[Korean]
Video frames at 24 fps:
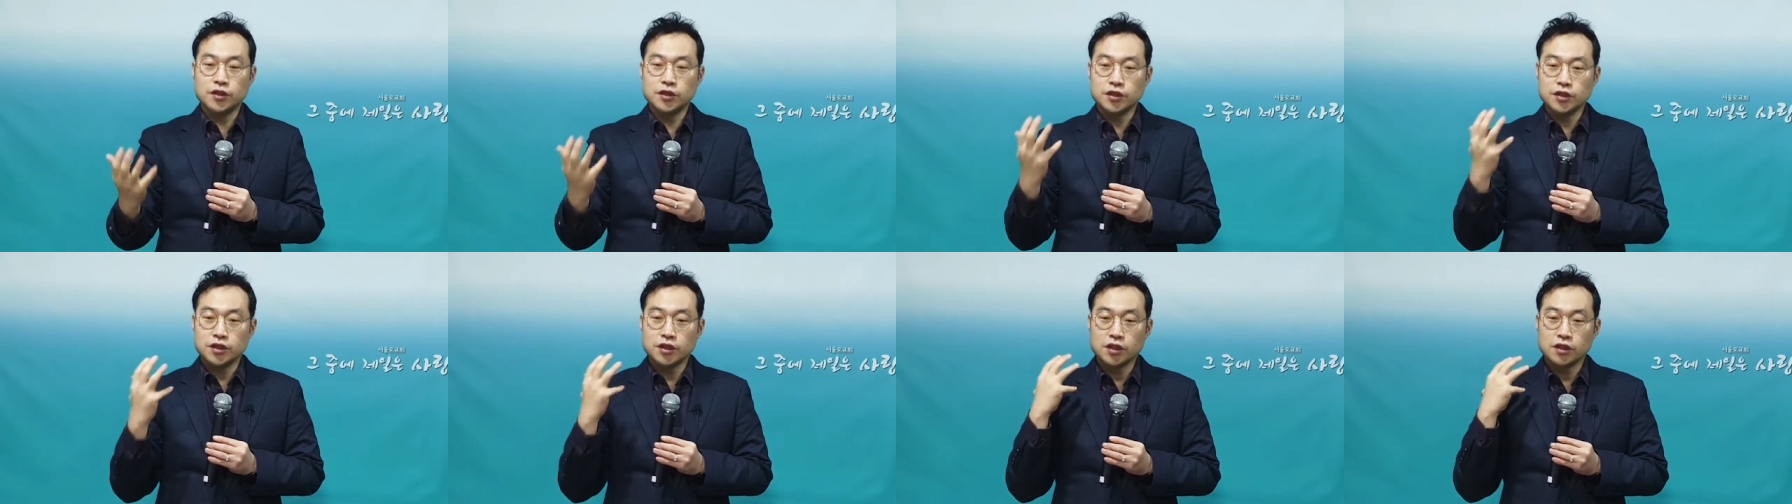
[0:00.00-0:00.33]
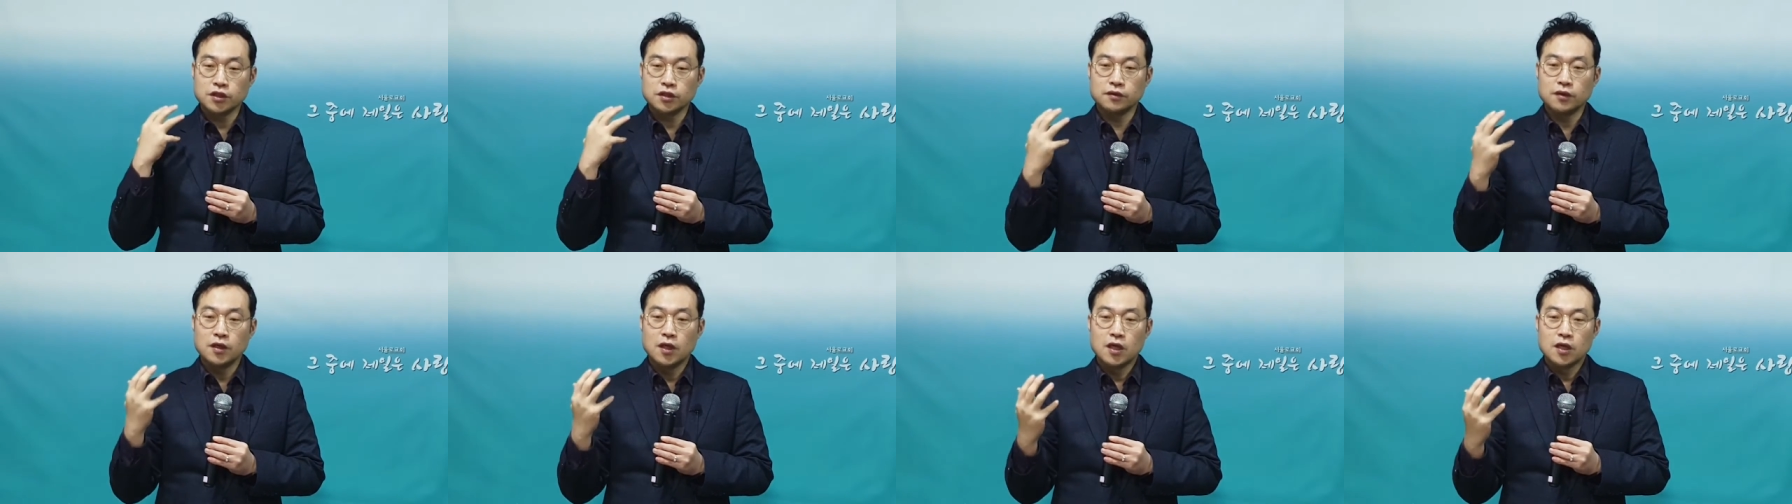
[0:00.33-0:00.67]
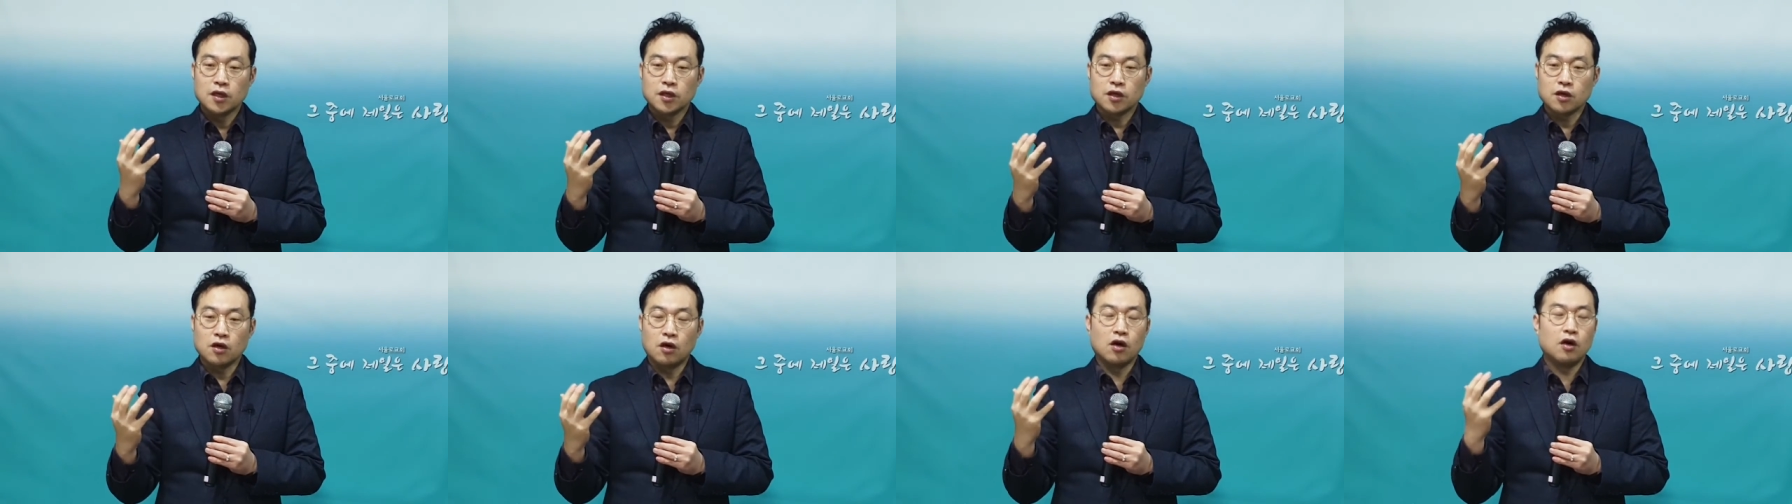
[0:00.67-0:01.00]
우리는 지금
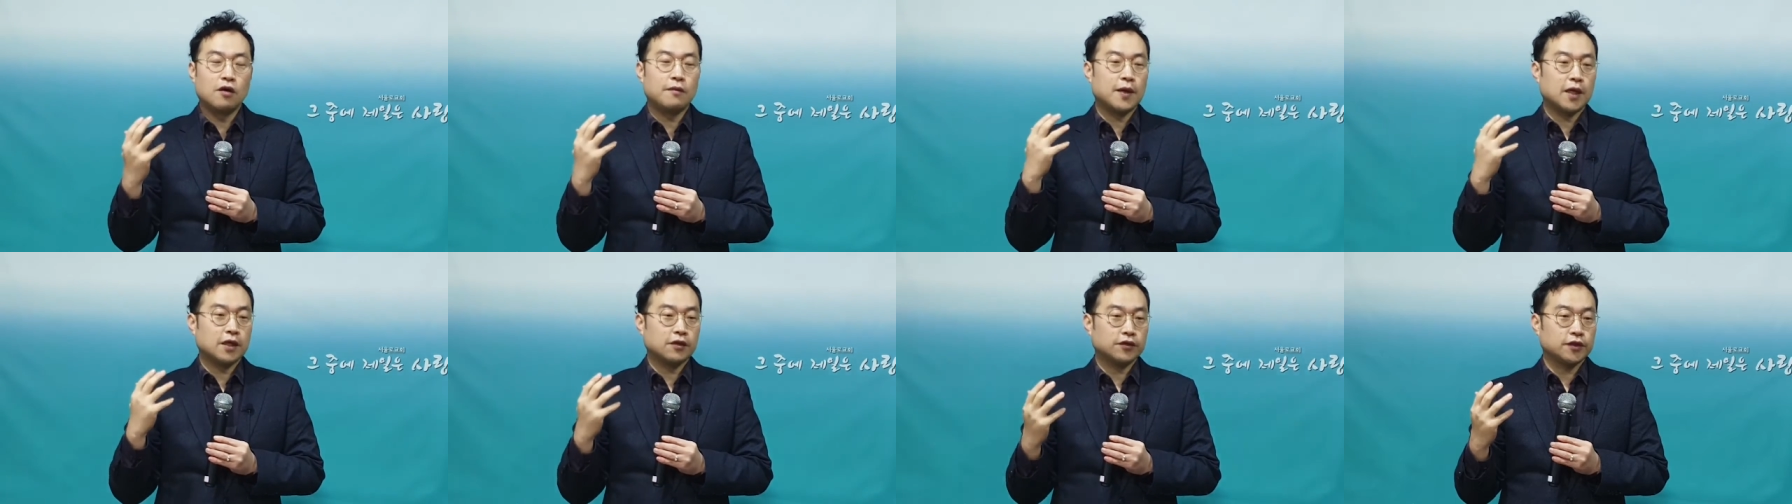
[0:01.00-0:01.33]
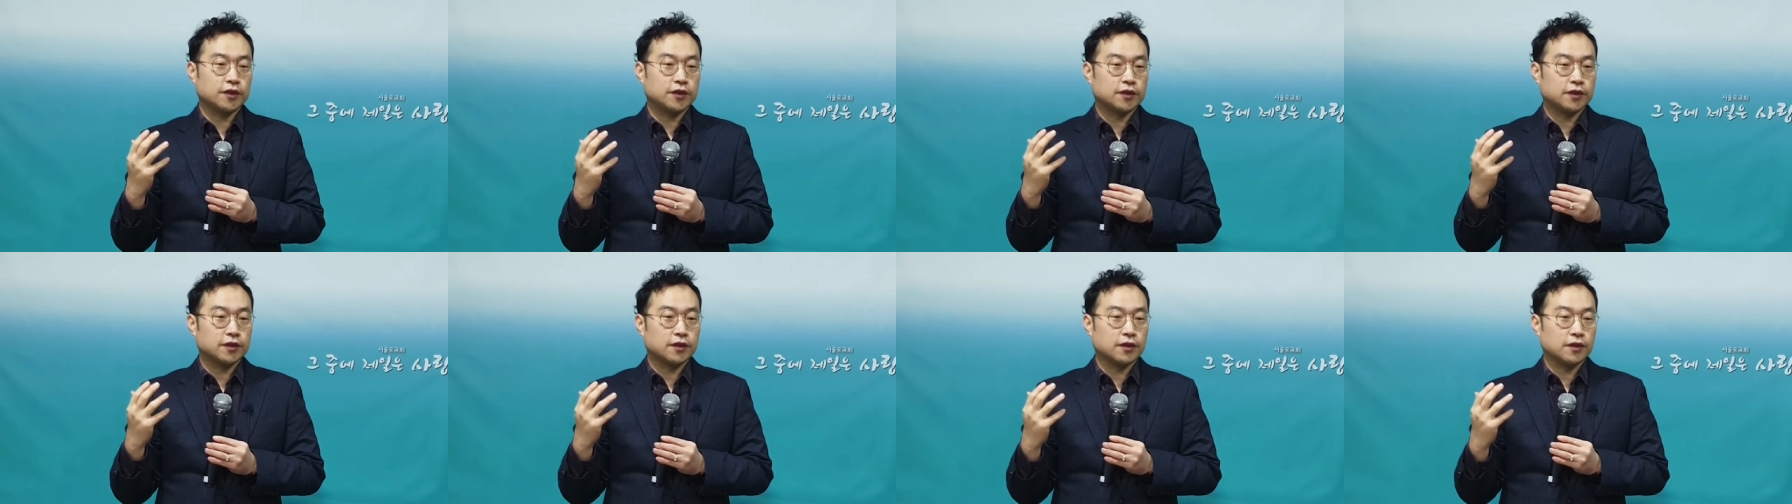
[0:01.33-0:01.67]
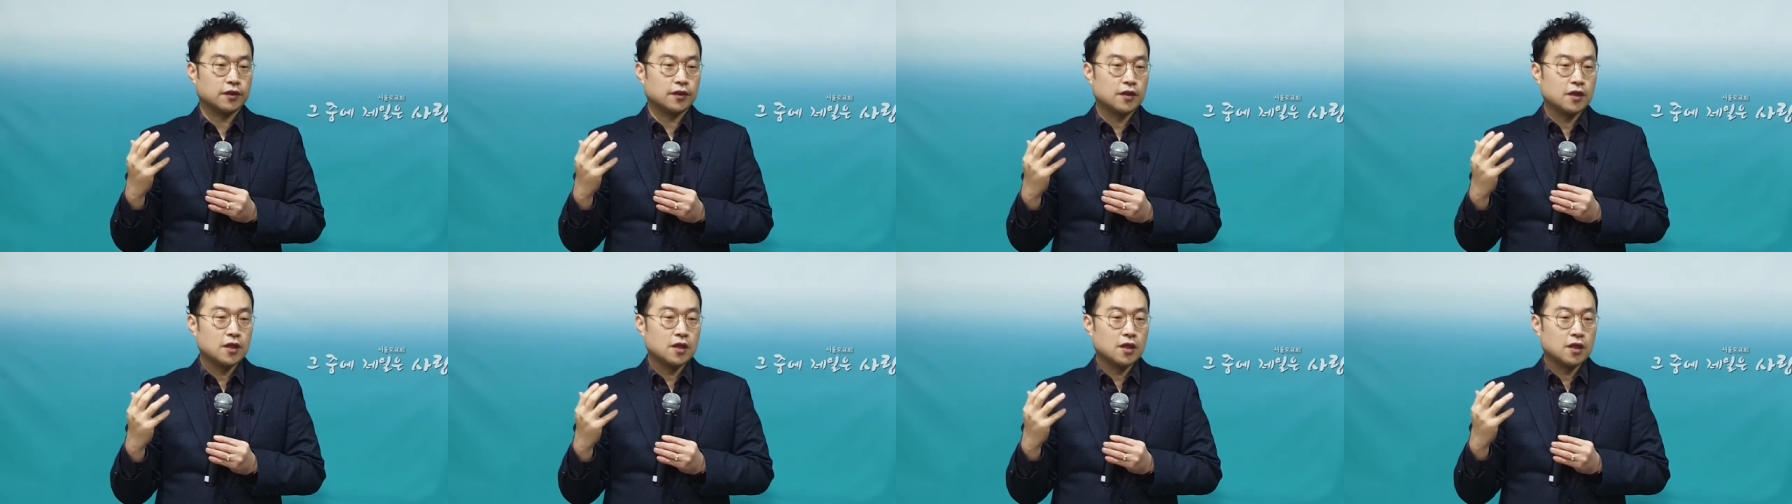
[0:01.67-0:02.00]
경험하고
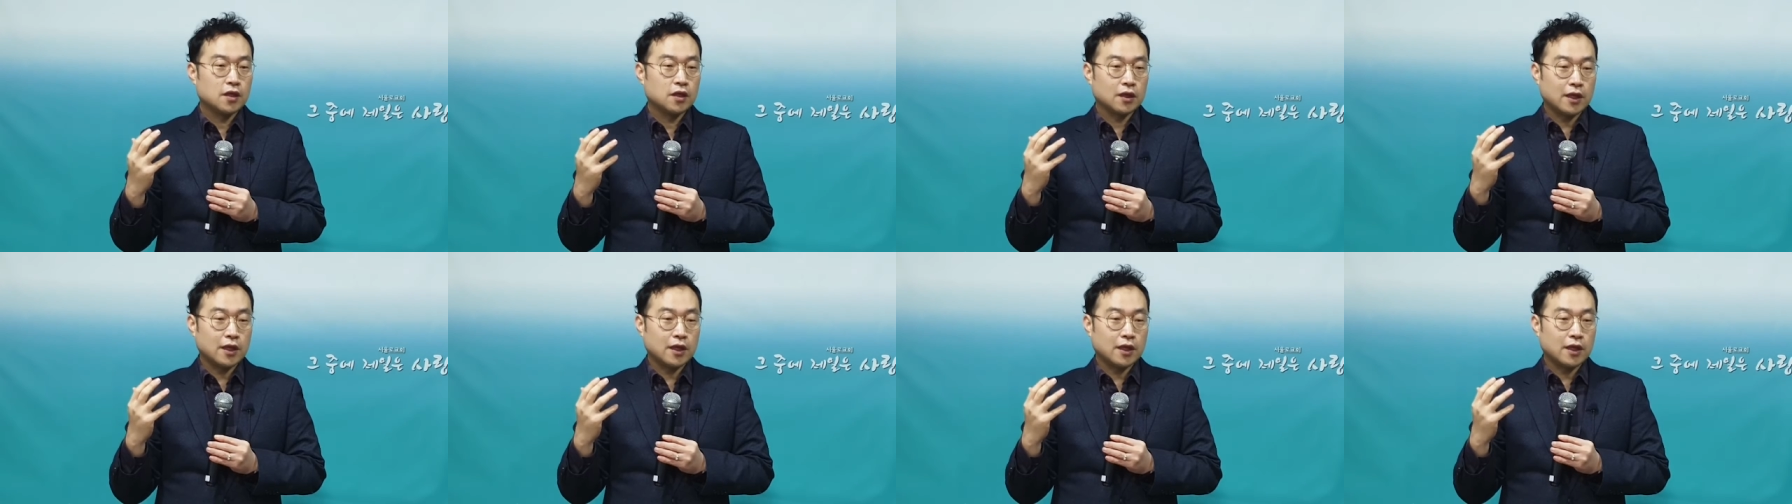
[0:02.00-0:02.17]
있어요.